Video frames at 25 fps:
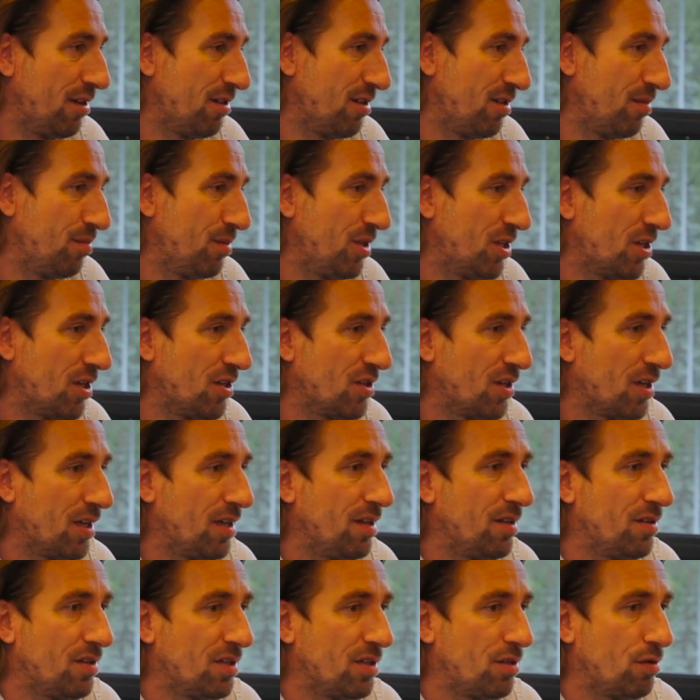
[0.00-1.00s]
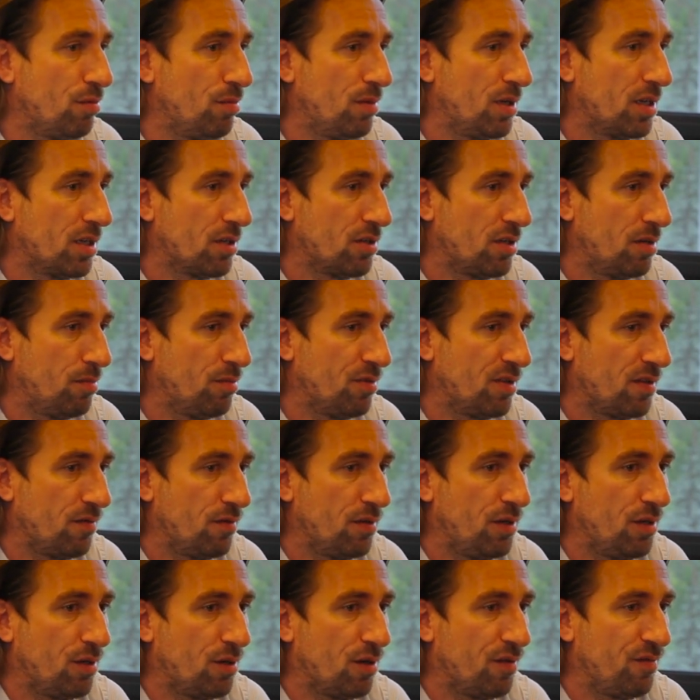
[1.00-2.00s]
no to myślę, że życzyłbym każdemu
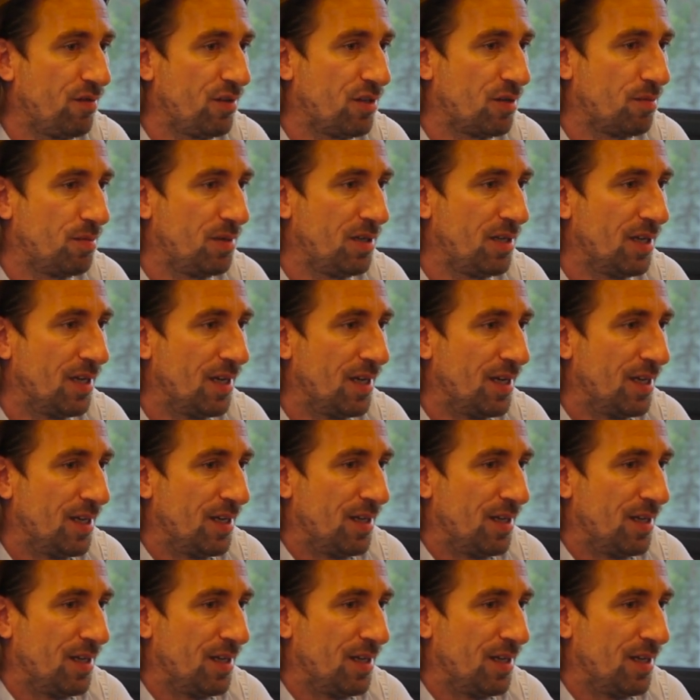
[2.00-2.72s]
zawodnikowi, żeby